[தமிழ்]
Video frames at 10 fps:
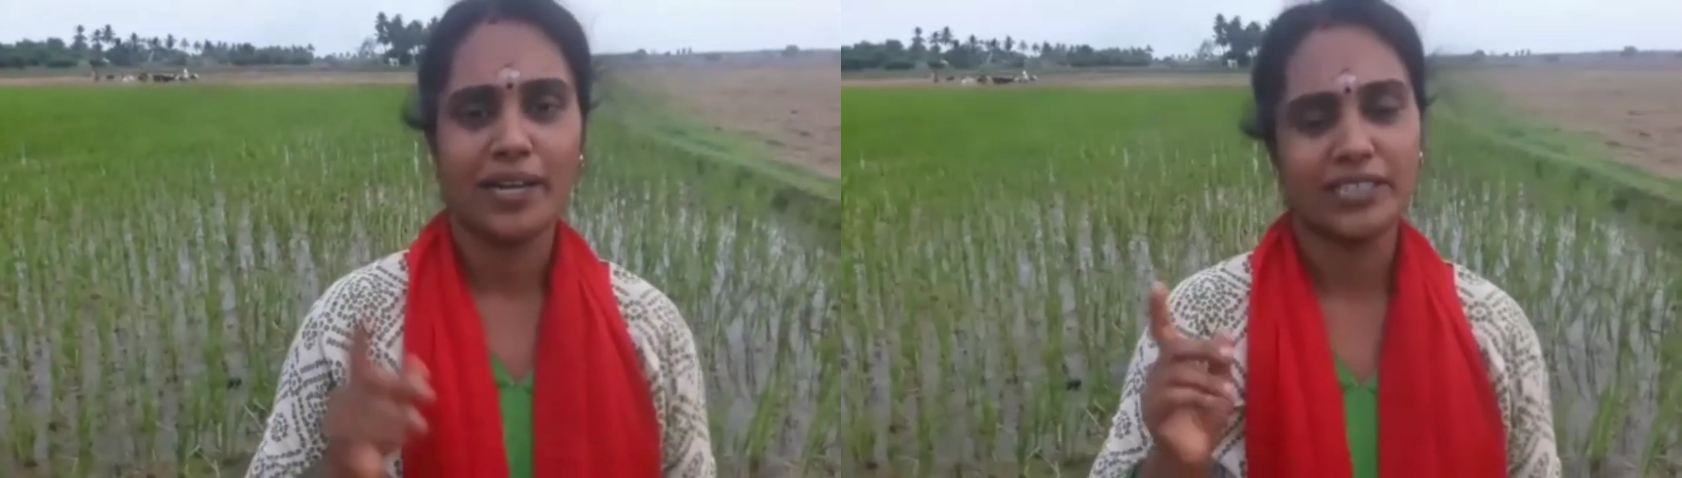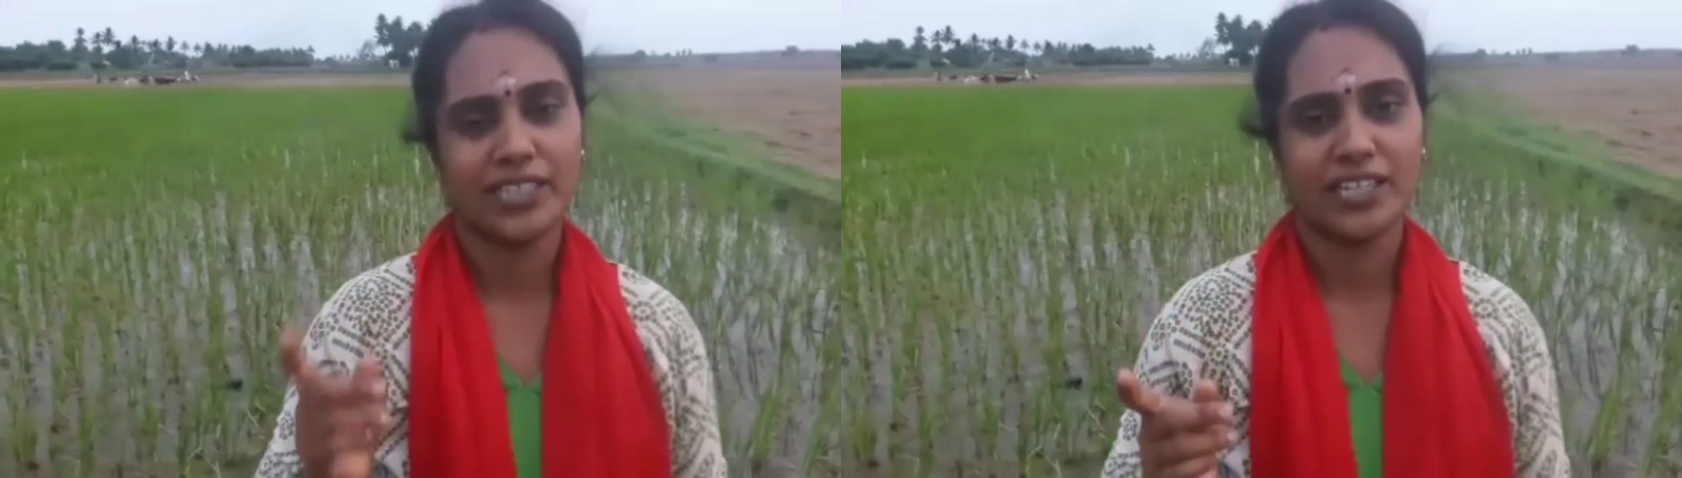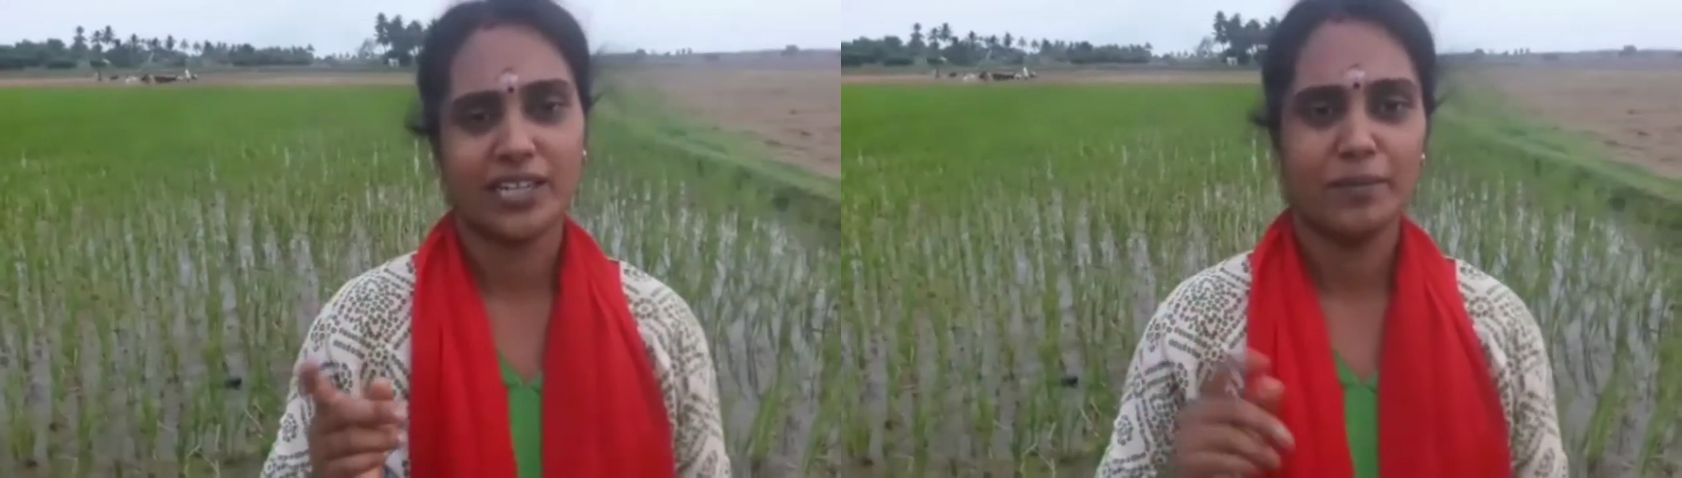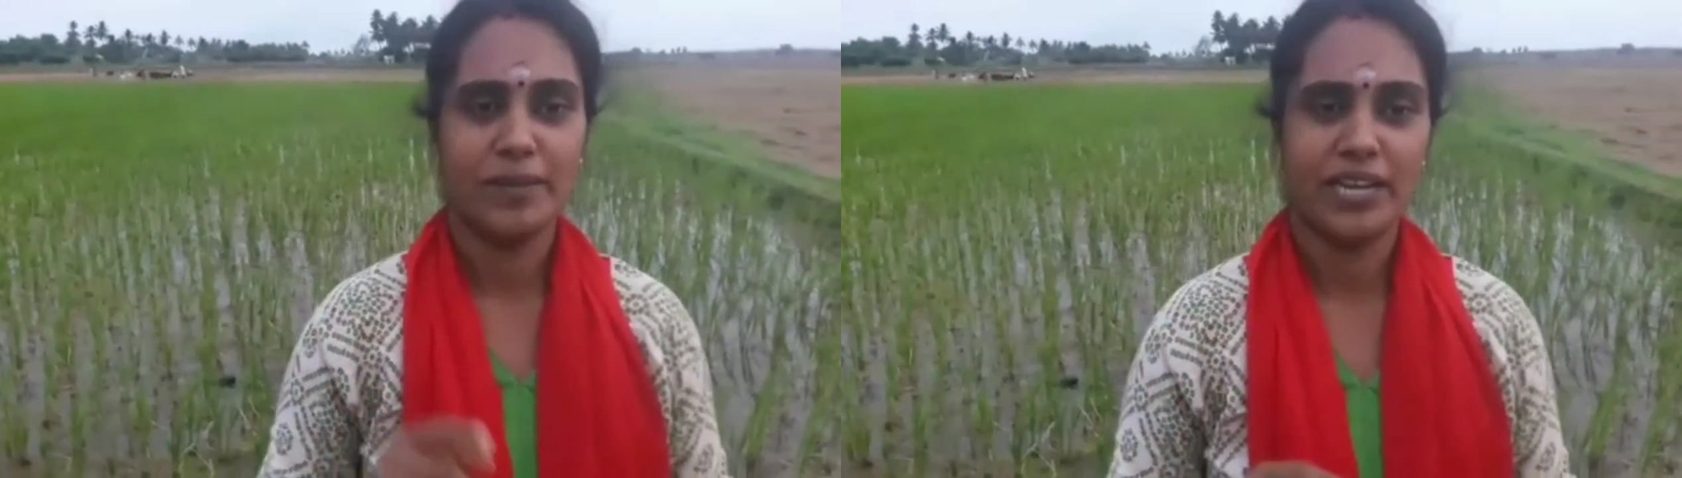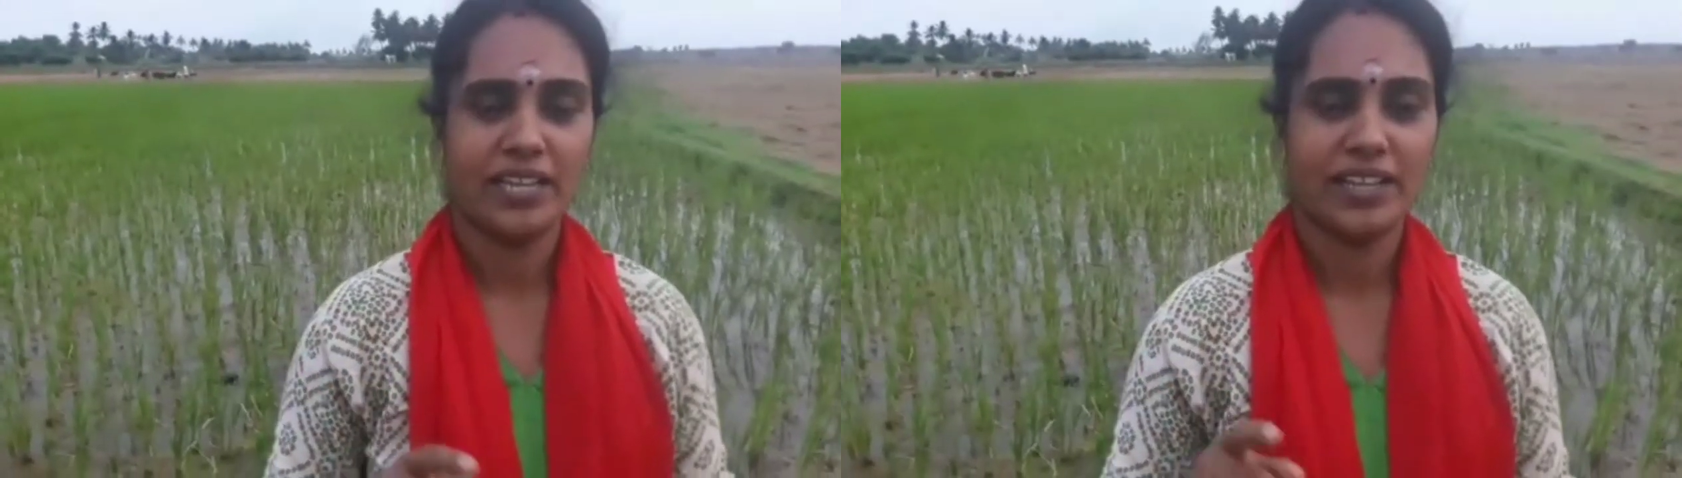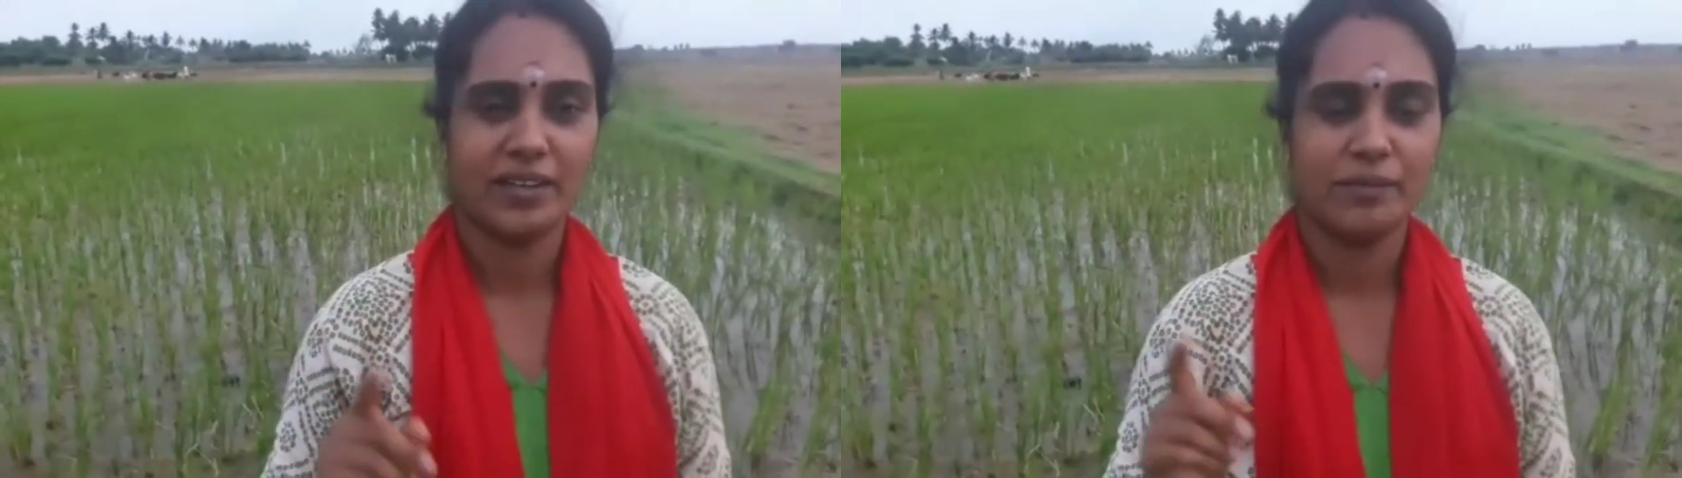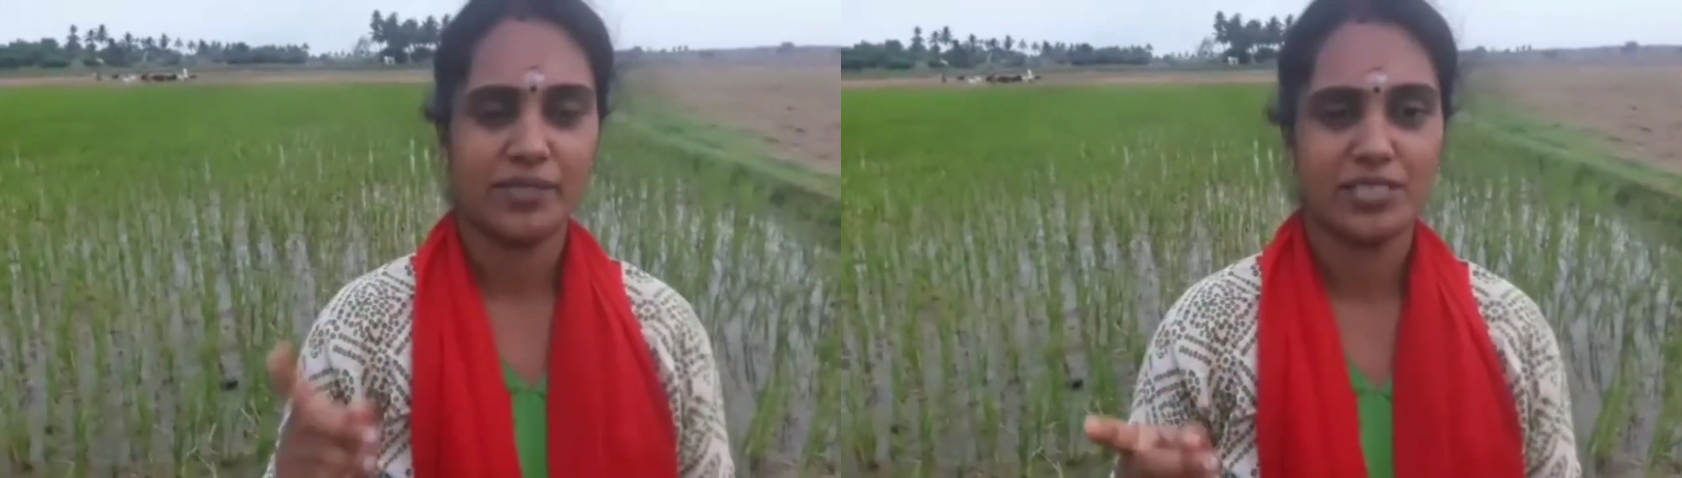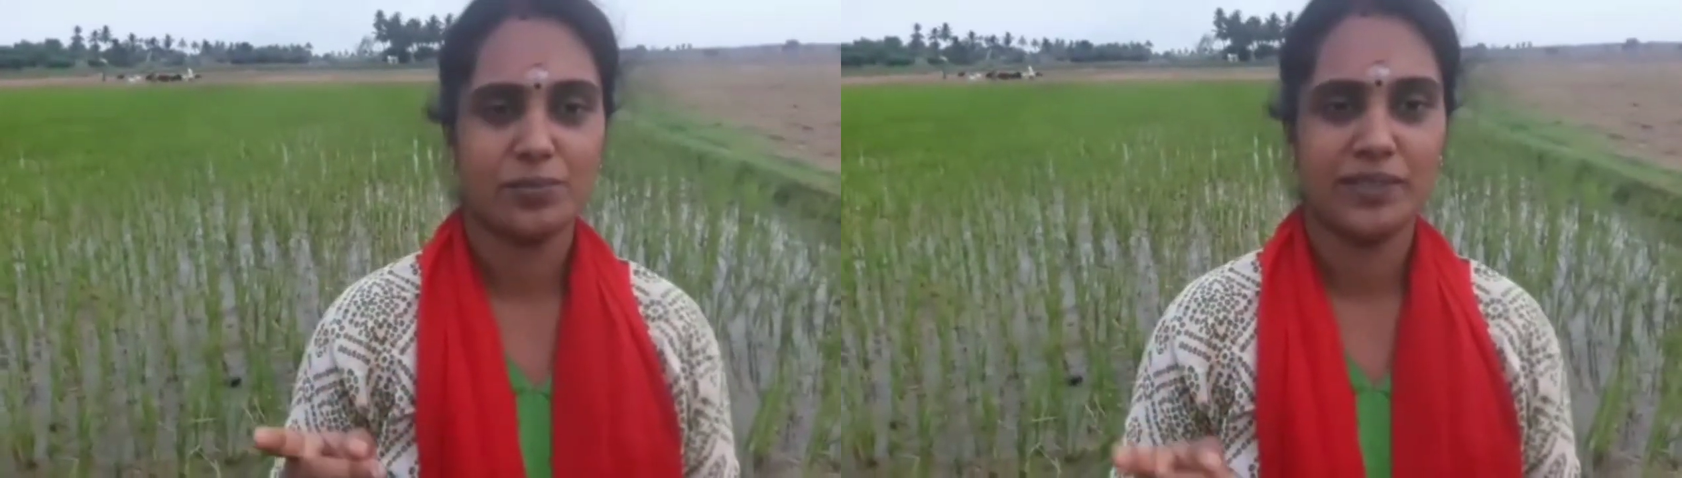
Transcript: ஷேர் பண்ணுங்கள் சப்ஸ்கிரைப்